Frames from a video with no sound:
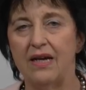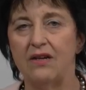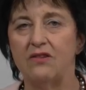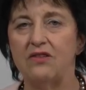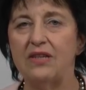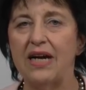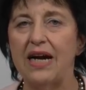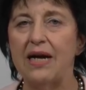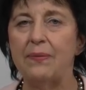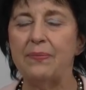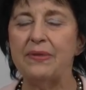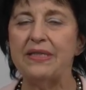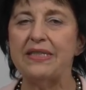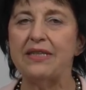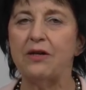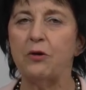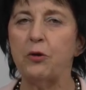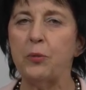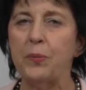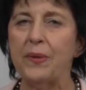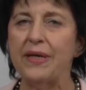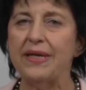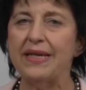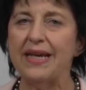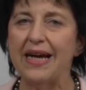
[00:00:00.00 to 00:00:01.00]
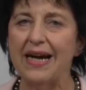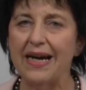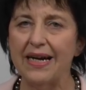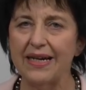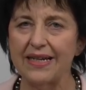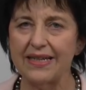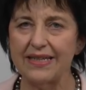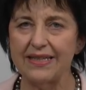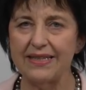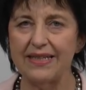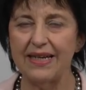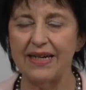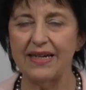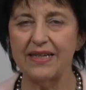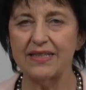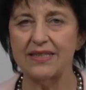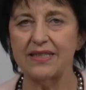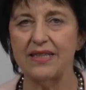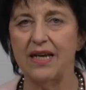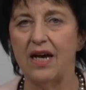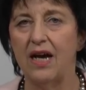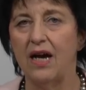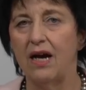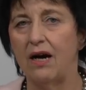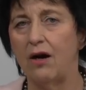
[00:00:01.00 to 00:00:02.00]
Und da habe ich darüber
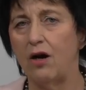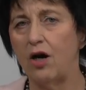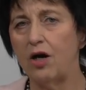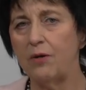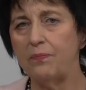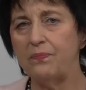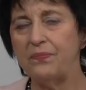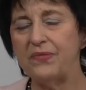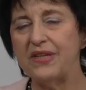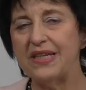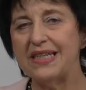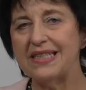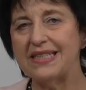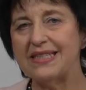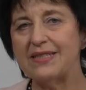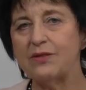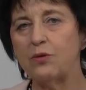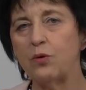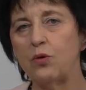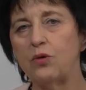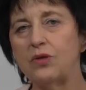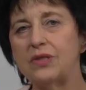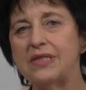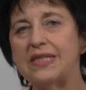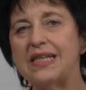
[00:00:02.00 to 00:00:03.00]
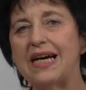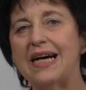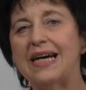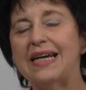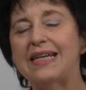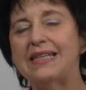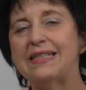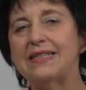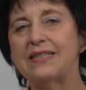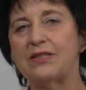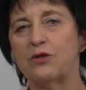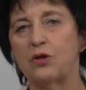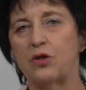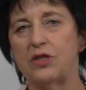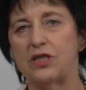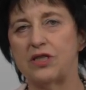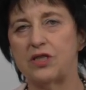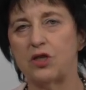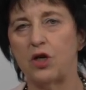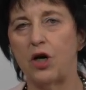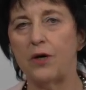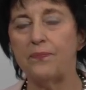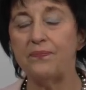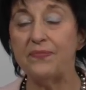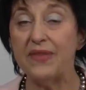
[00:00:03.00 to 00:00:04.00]
nachgedacht, ob das so sein
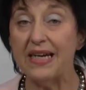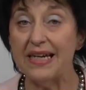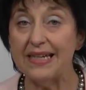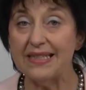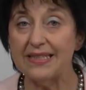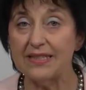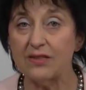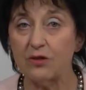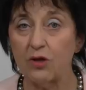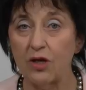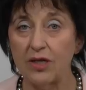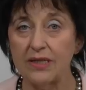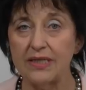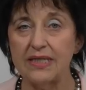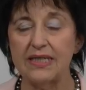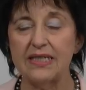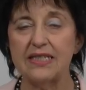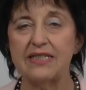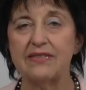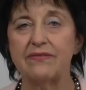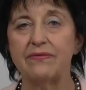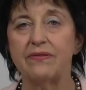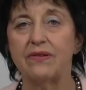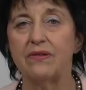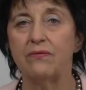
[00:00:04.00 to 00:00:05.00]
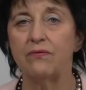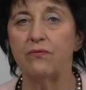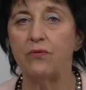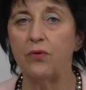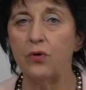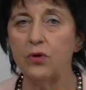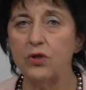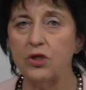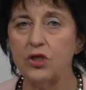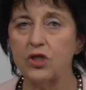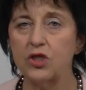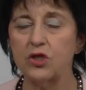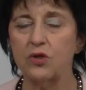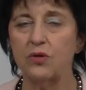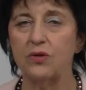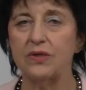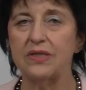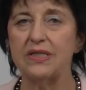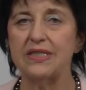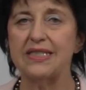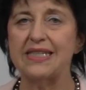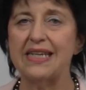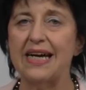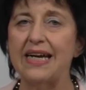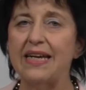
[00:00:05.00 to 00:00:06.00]
sollte, ob das Gottes Wunsch
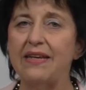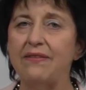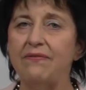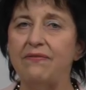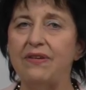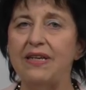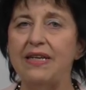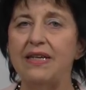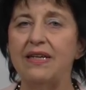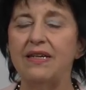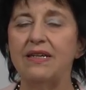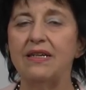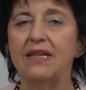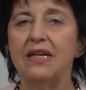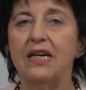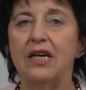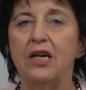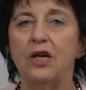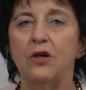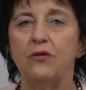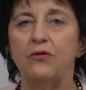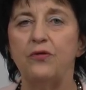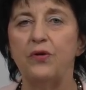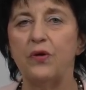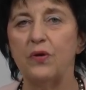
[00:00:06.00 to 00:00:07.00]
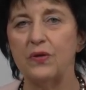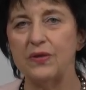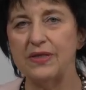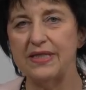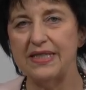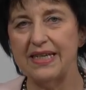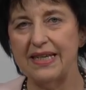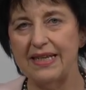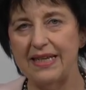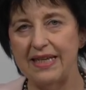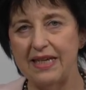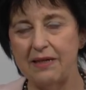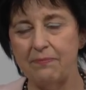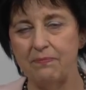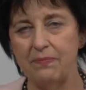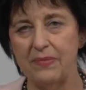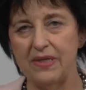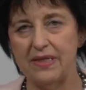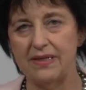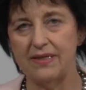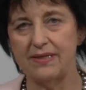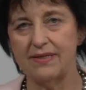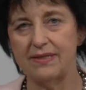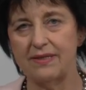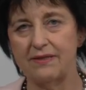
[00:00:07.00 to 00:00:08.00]
und sein Wille für unser Leben
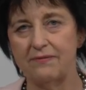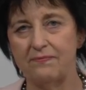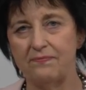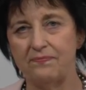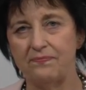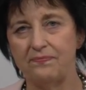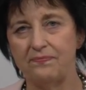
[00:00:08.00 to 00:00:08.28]
ist.